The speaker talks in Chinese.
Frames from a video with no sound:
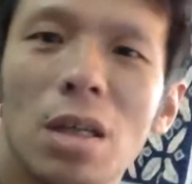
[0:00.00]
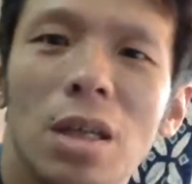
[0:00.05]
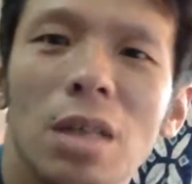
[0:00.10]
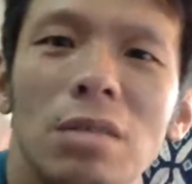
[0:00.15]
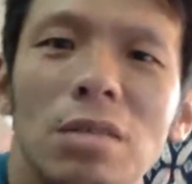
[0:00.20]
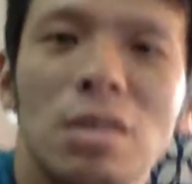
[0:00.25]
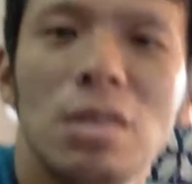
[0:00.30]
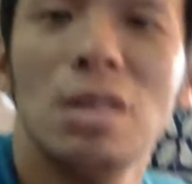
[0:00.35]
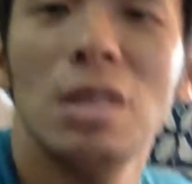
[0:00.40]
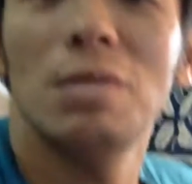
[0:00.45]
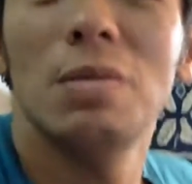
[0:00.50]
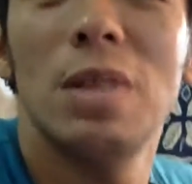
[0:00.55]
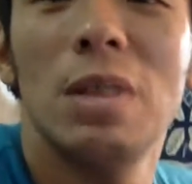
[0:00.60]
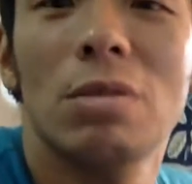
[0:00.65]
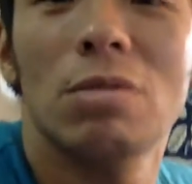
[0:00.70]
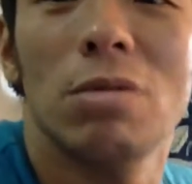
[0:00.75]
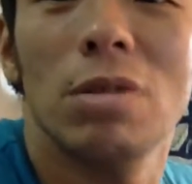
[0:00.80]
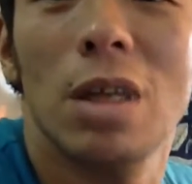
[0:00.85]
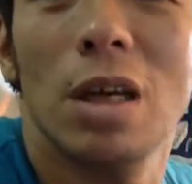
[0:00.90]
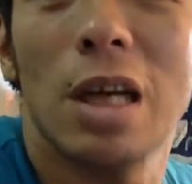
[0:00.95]
啊，咱你这
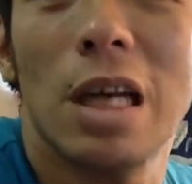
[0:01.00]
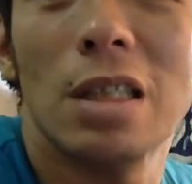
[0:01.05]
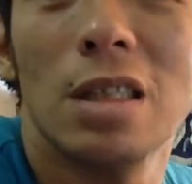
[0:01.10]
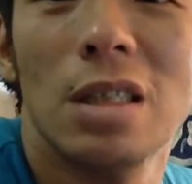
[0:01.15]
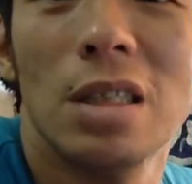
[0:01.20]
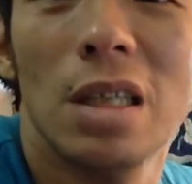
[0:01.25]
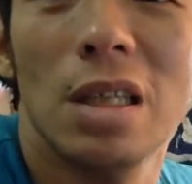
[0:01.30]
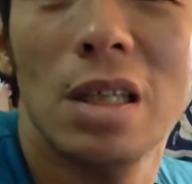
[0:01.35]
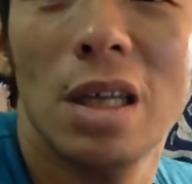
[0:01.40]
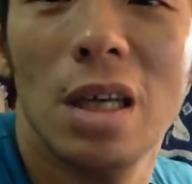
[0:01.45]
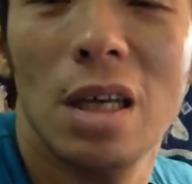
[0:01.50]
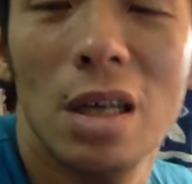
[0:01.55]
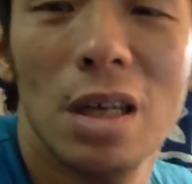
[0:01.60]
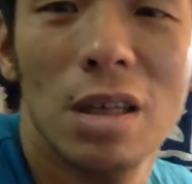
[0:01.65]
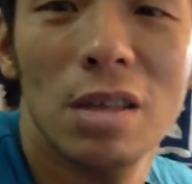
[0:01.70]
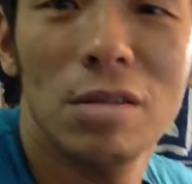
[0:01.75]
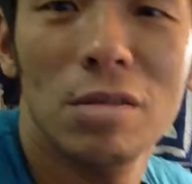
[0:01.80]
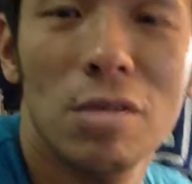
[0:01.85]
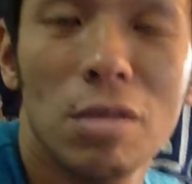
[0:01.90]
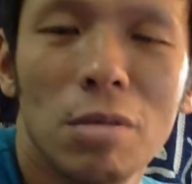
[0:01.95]
鬼下较爽啊，
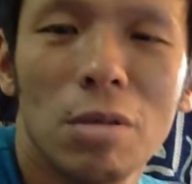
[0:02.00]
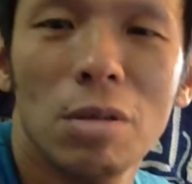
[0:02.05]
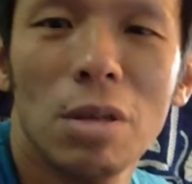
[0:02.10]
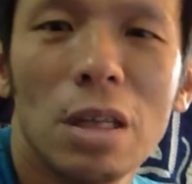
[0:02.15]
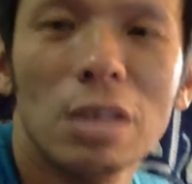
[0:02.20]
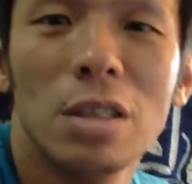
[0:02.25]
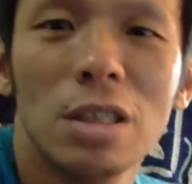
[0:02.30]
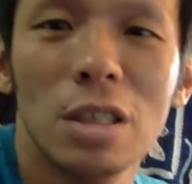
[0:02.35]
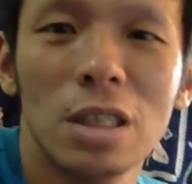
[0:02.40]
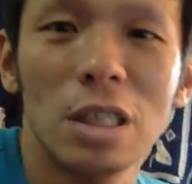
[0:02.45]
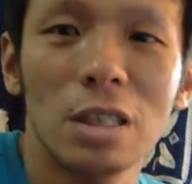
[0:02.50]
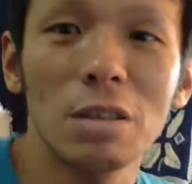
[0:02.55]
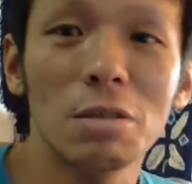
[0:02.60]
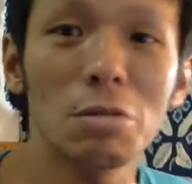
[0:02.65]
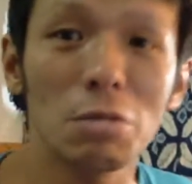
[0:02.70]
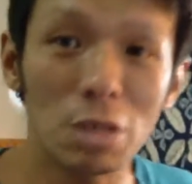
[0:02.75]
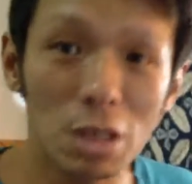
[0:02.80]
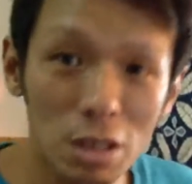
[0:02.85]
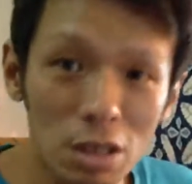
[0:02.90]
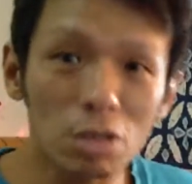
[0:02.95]
对吧？咱你
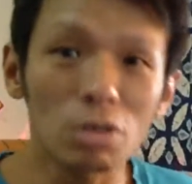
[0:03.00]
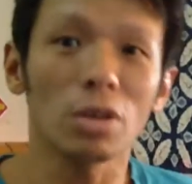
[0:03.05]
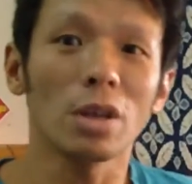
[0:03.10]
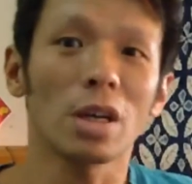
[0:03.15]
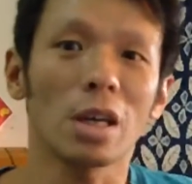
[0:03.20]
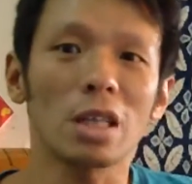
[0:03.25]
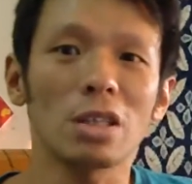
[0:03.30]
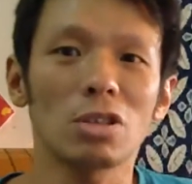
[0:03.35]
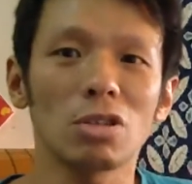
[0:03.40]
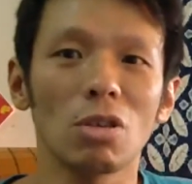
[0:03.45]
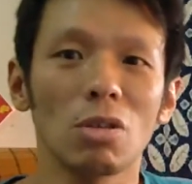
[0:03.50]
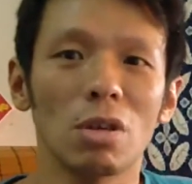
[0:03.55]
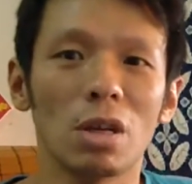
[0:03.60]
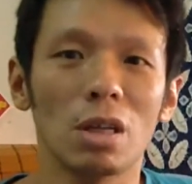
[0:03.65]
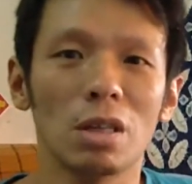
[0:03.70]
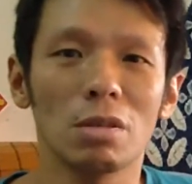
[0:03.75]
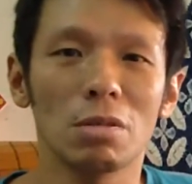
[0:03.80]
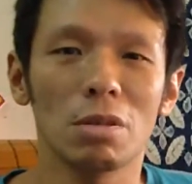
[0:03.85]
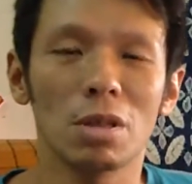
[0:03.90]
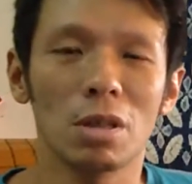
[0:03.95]
你这鬼下较爽
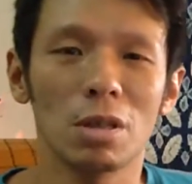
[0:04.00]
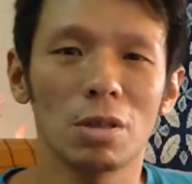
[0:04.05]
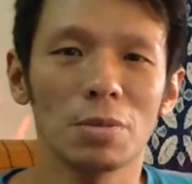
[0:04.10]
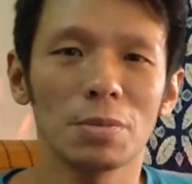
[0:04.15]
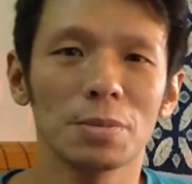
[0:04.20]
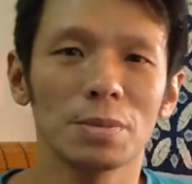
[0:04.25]
啊。对吧？